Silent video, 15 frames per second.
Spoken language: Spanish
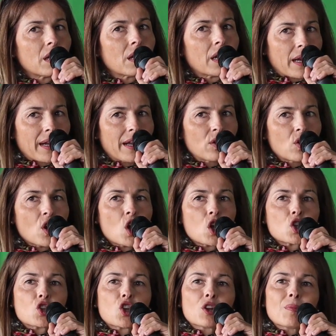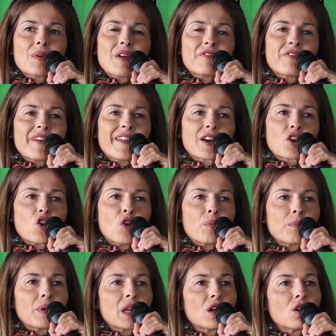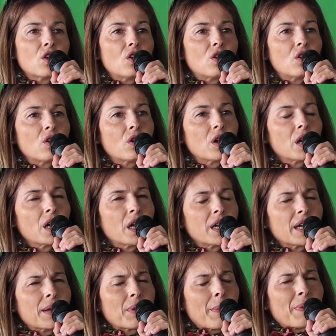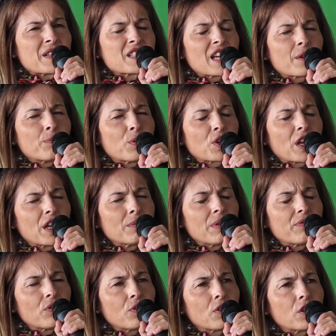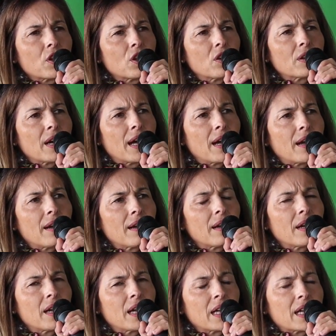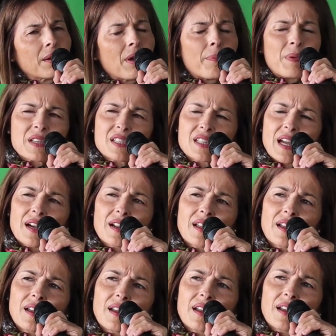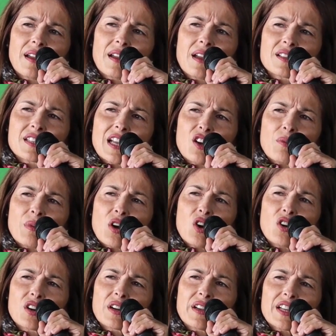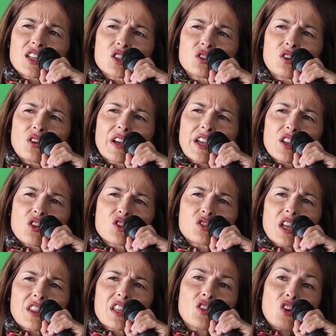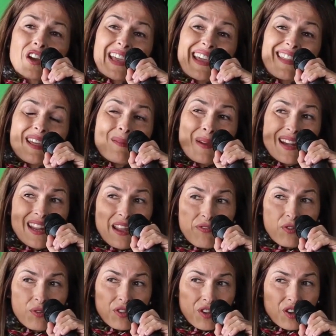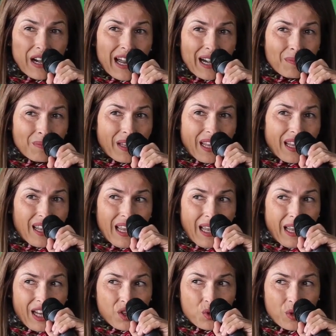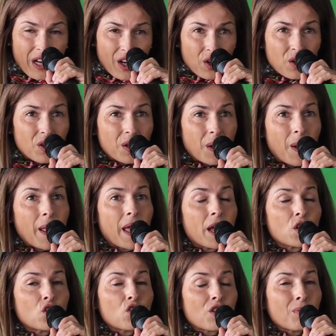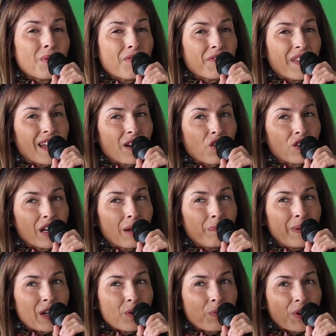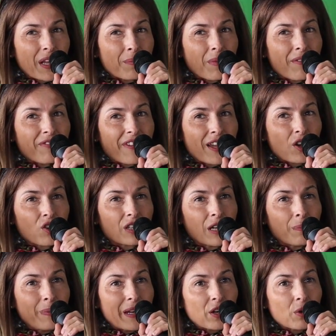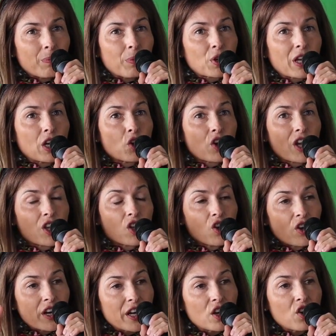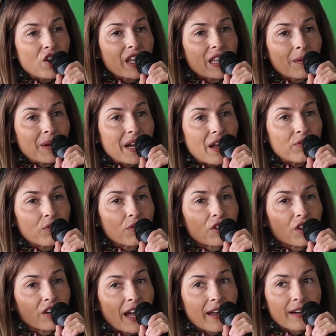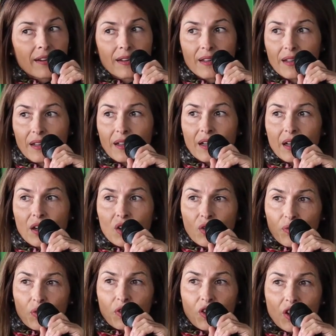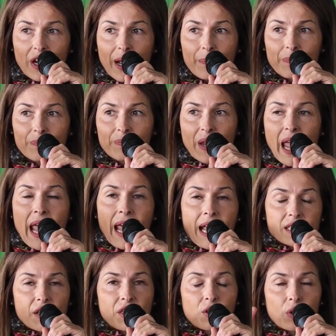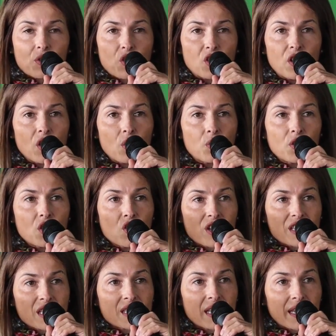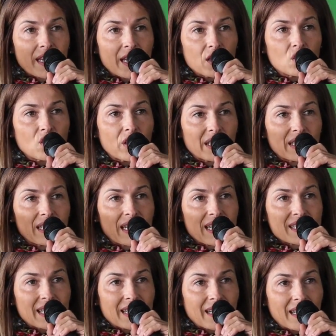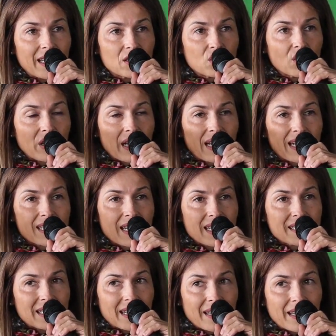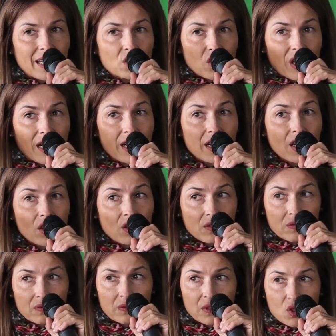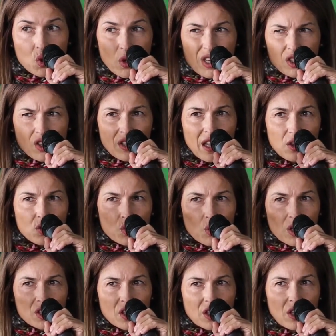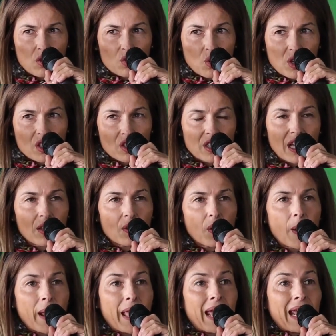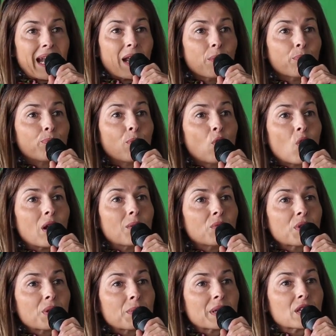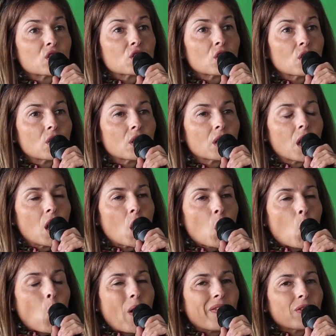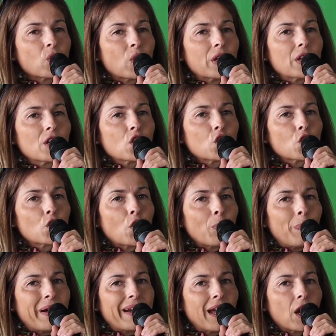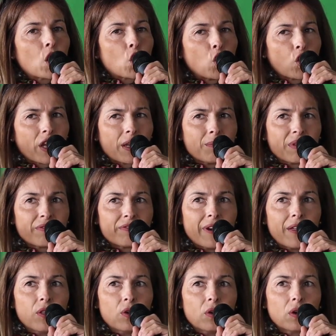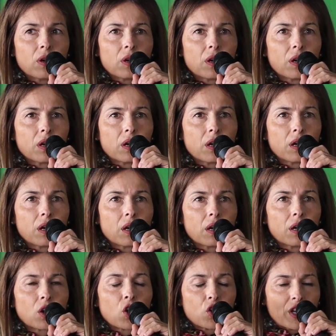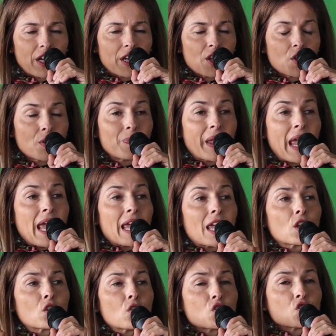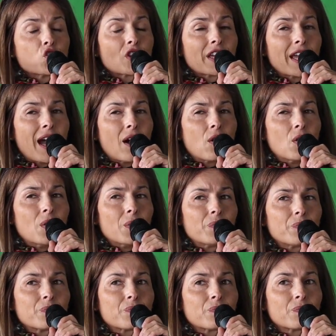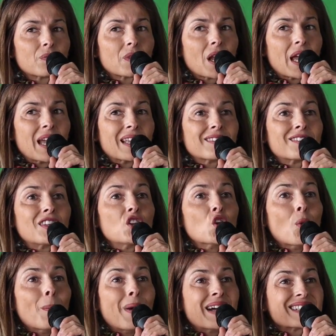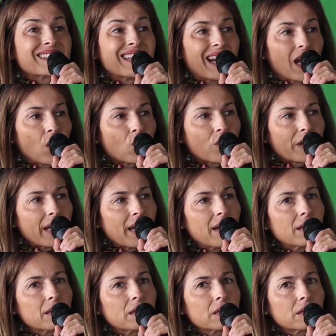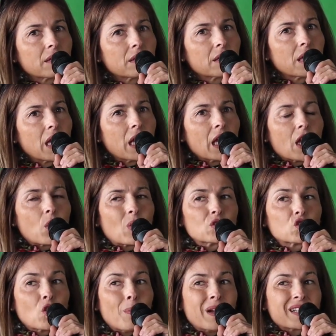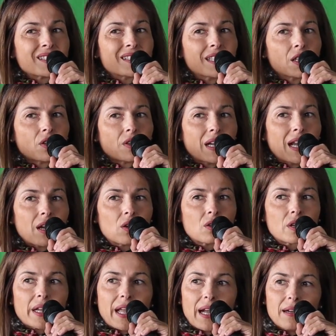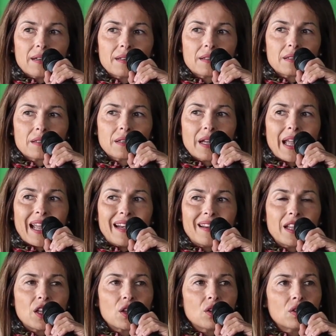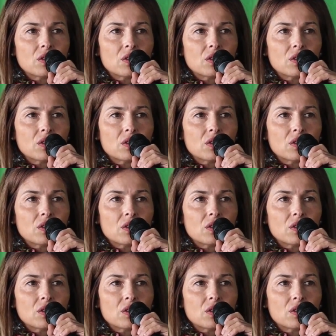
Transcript: claro, yo no me voy a enfadar conmigo, ni voy a pensar por qué no me funciona, ni voy a pensar eh, si a lo mejor esto que yo estoy haciendo, que debería funcionarme, es un error. No, yo me voy a enfadar con el perro. ¿Por qué me voy a enfadar con el perro? Porque lo que yo creo que debería funcionar no funciona. Es decir, cuando yo le digo a un niño que se esté quieto, que tiene que estar quieto, que en clase hay que estar quieto, y el niño, sugestionado, sugestionado y sugestionado, le empujo al movimiento, cuando el niño no para, ¿con quién me enfado? el niño. Y entonces yo qué hago? Tiro más de la correa. Y cuanto más tiro de la correa, el niño